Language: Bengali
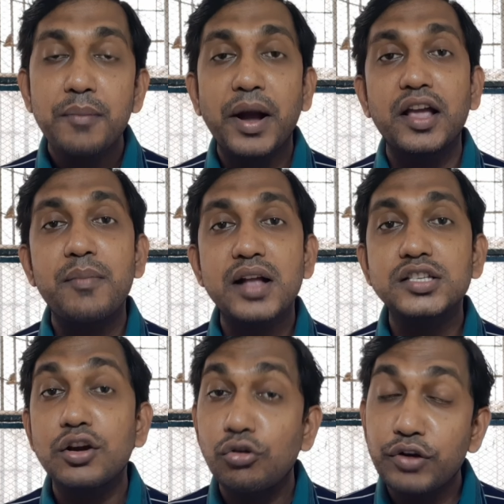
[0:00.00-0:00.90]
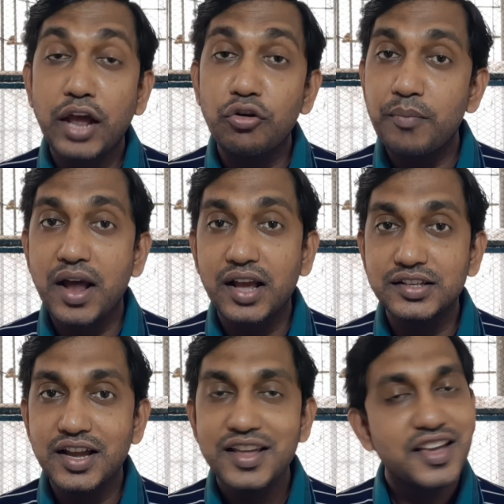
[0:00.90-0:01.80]
পাখির বাচ্চাগুলো কেন মারা
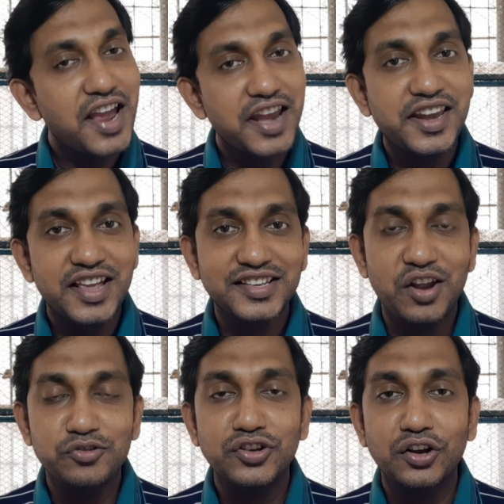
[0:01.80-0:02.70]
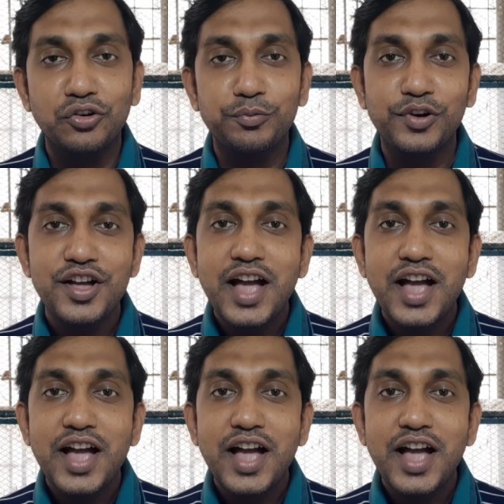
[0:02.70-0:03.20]
যায় এটা নিয়ে আজকে আলোচনা করব